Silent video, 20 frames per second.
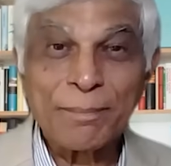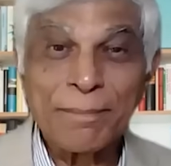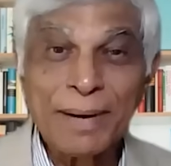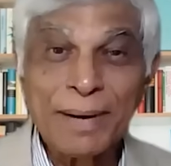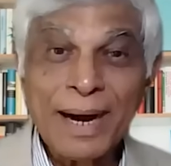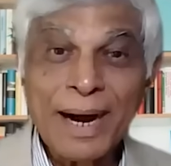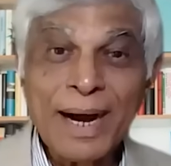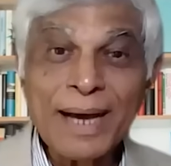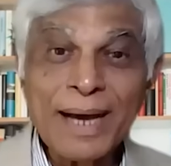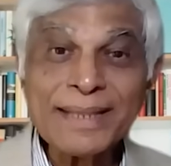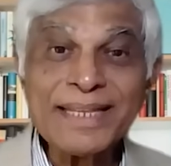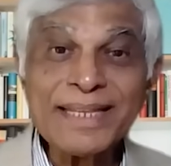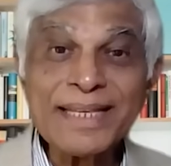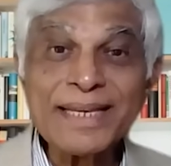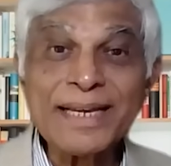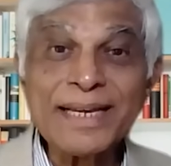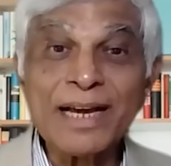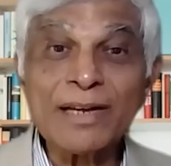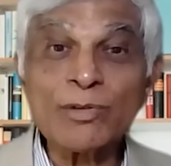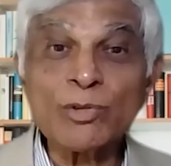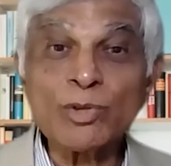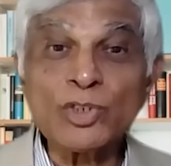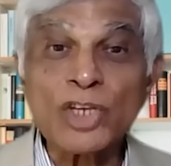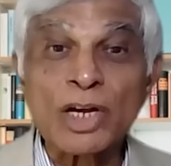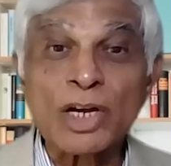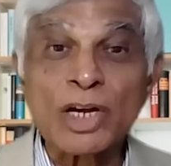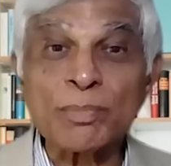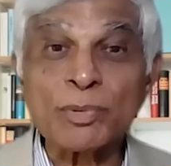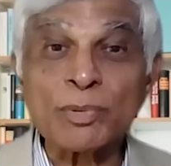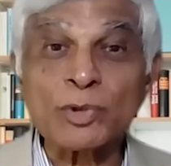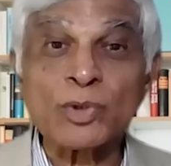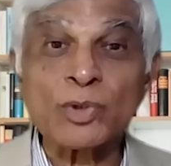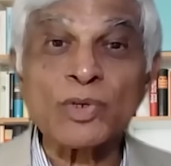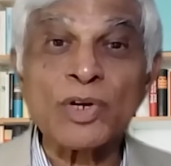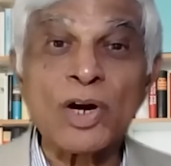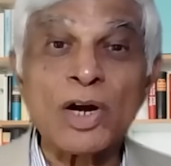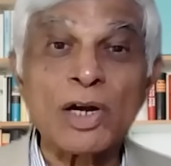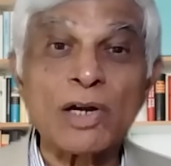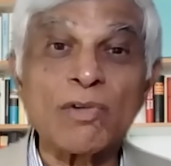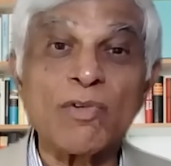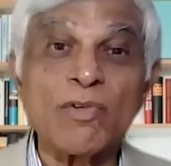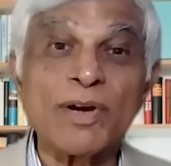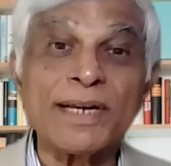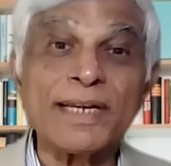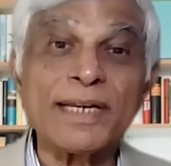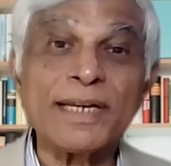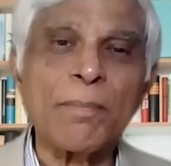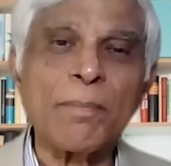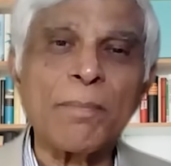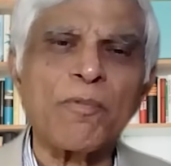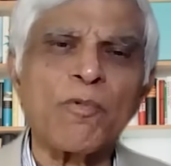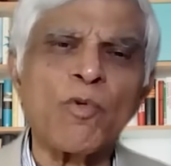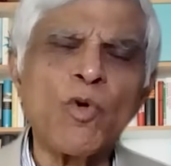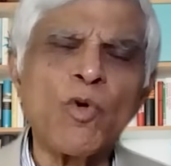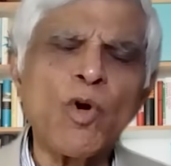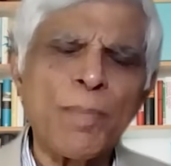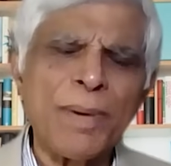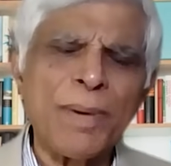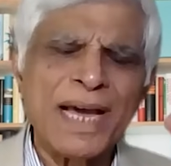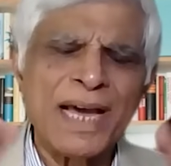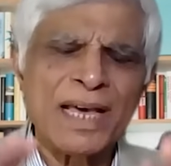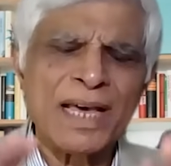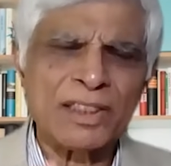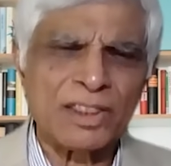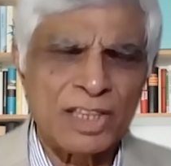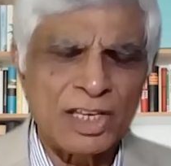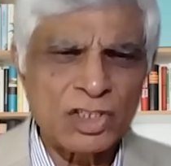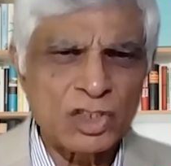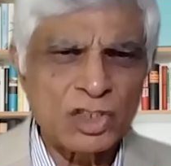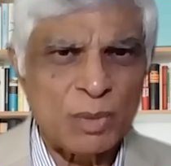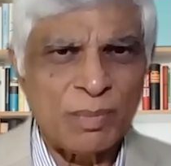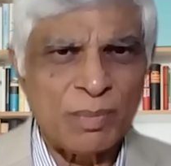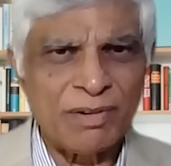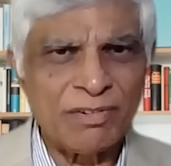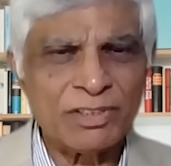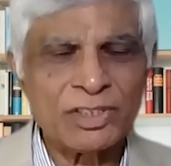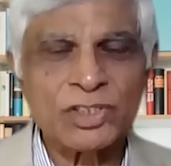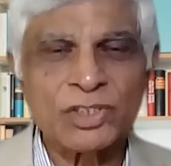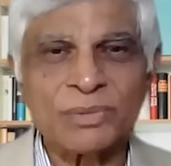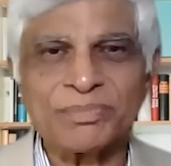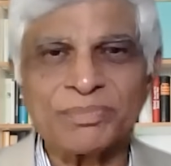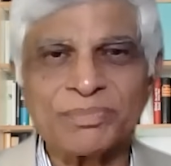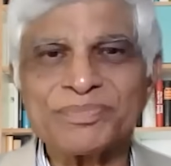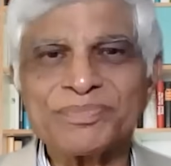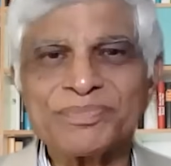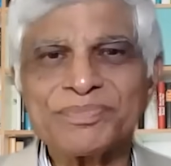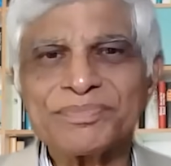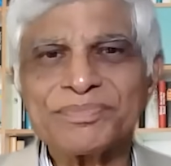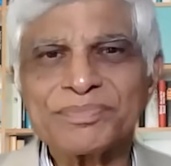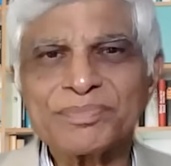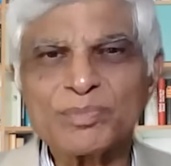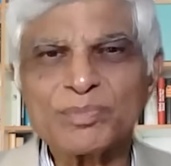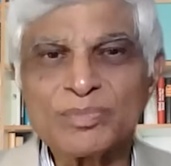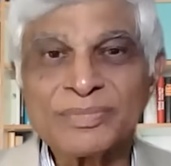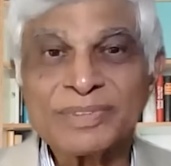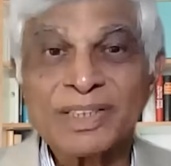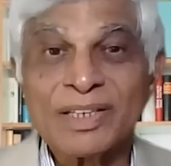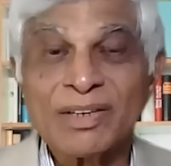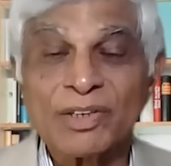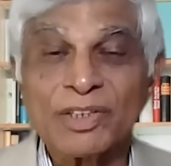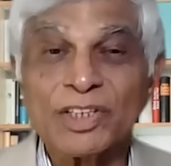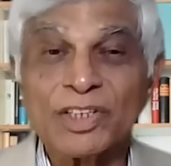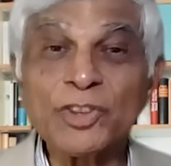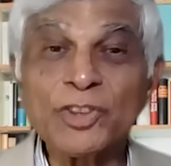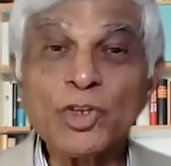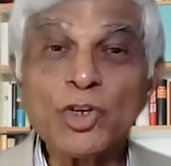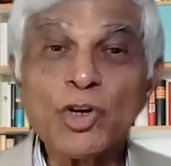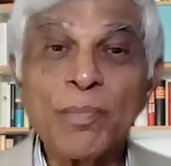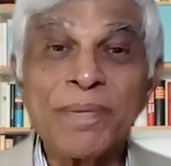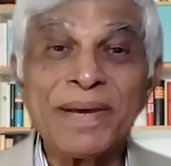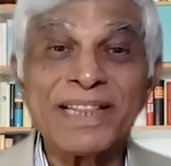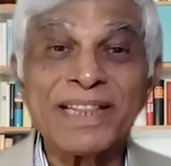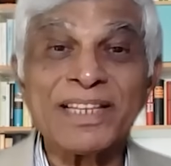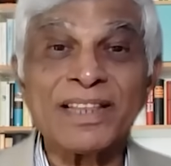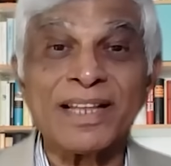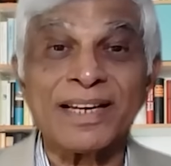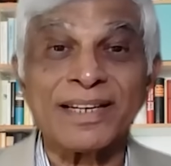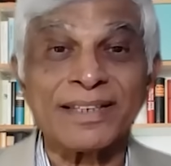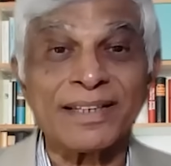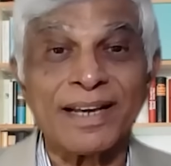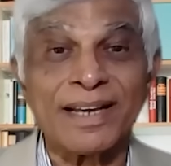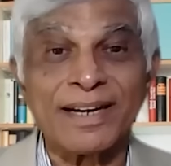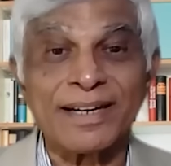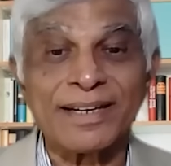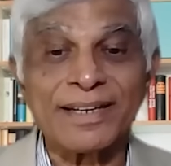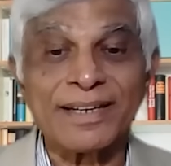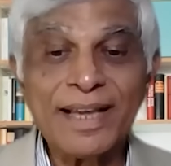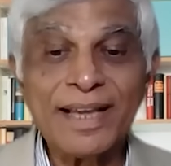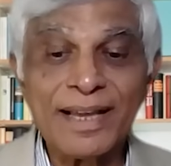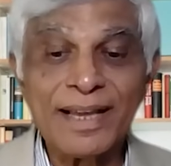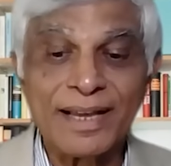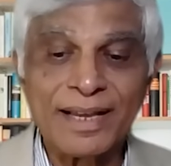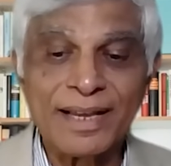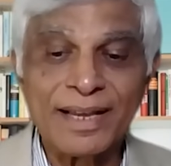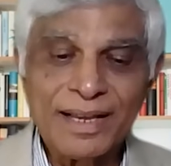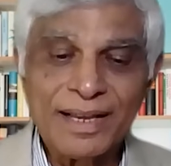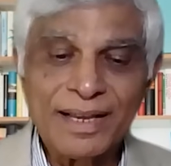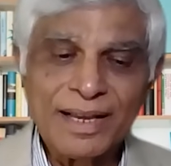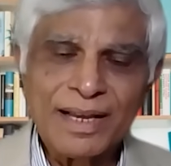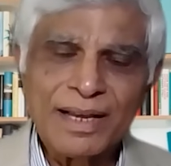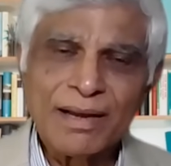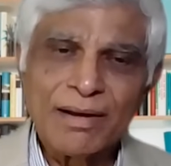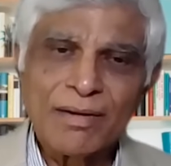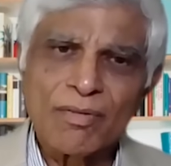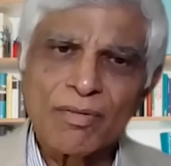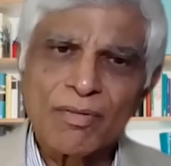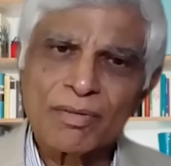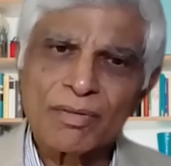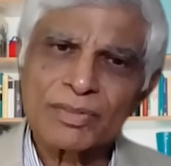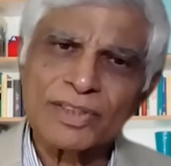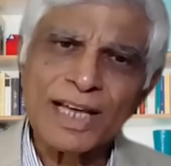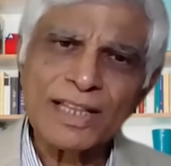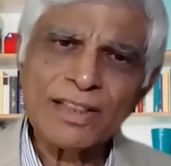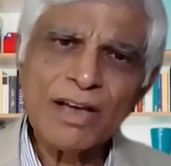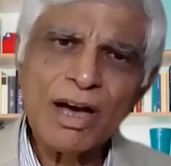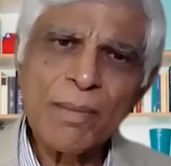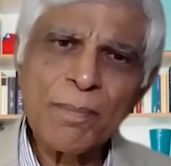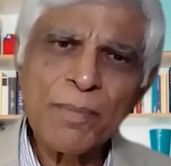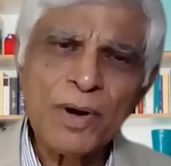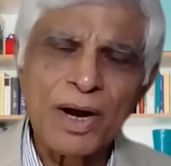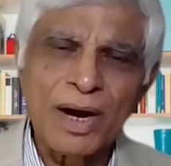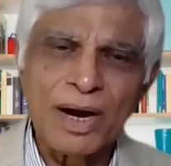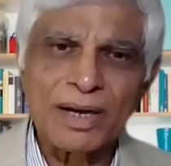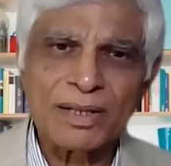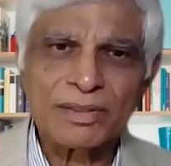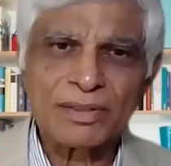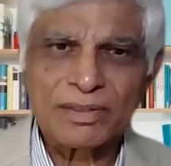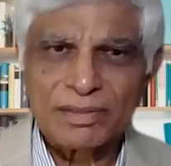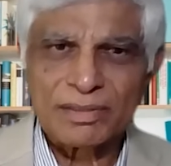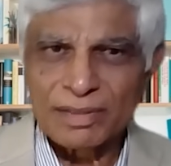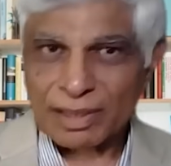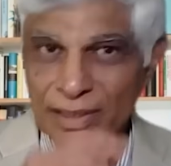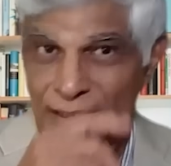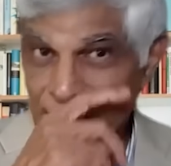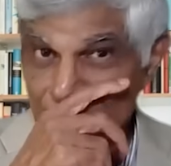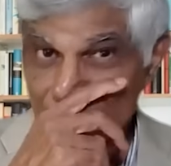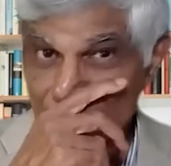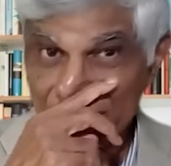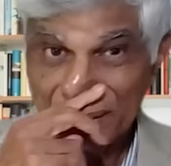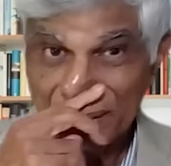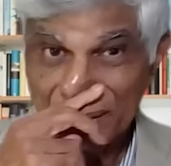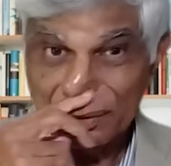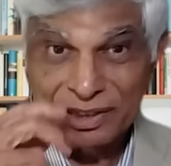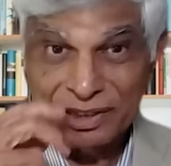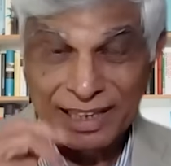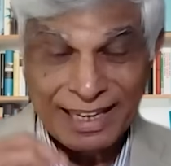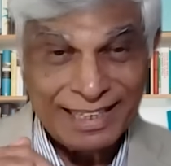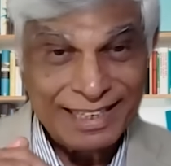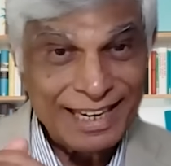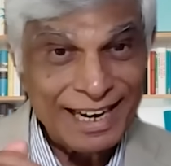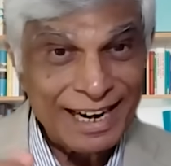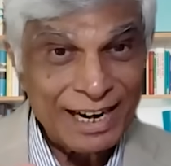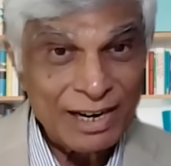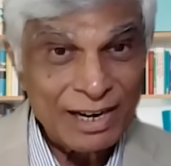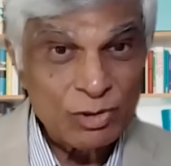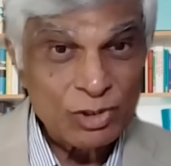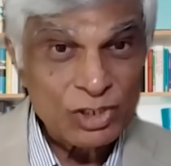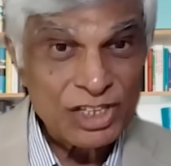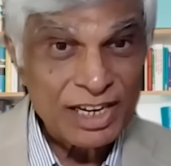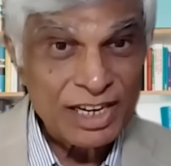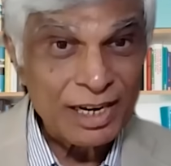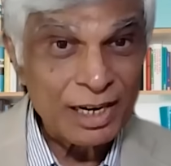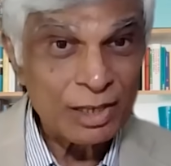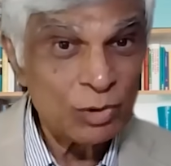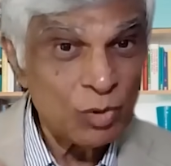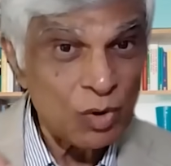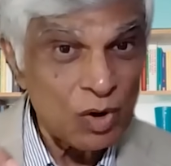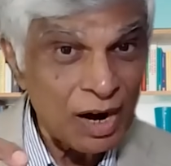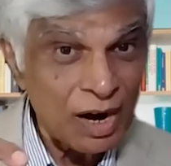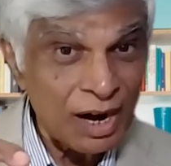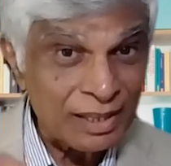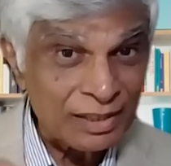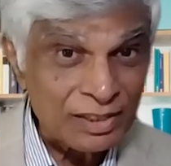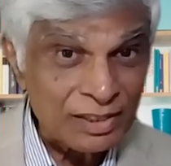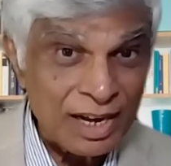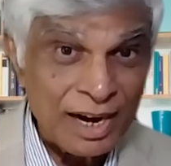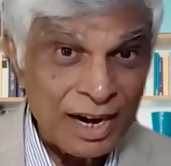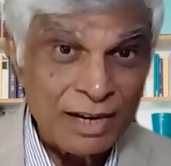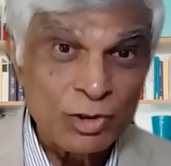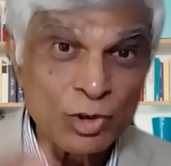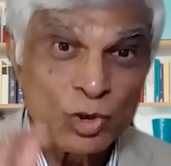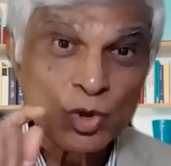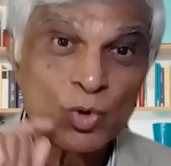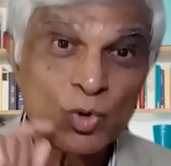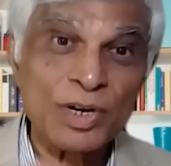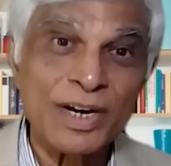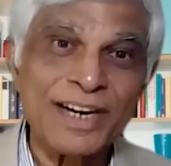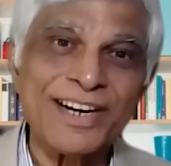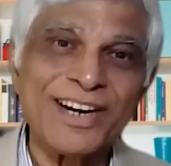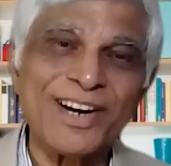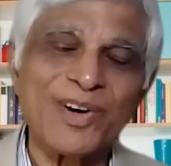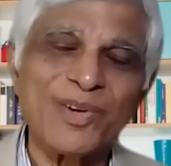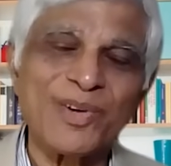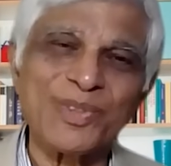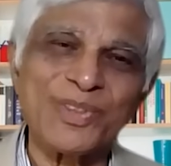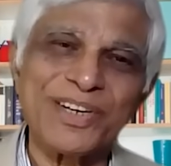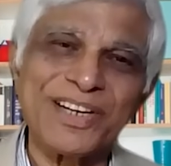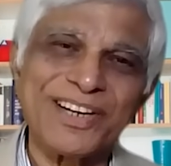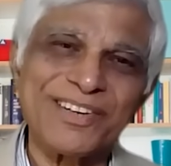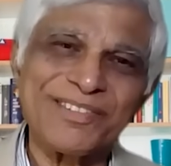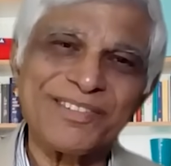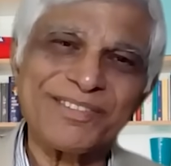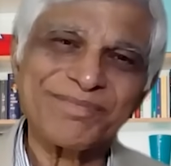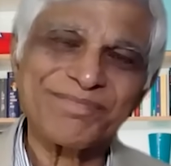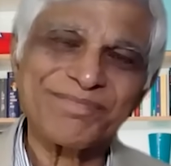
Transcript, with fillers: మాదిగలు జరుపుతున్నటువంటి ఓ పెద్ద సమావేశం ఎందుకు పెద్దది అంటున్నానంటే దాదాపుగా తెలంగాణ నుంచే కాదు ఆంధ్ర నుంచి కూడా అటెండ్ అవుతున్నారు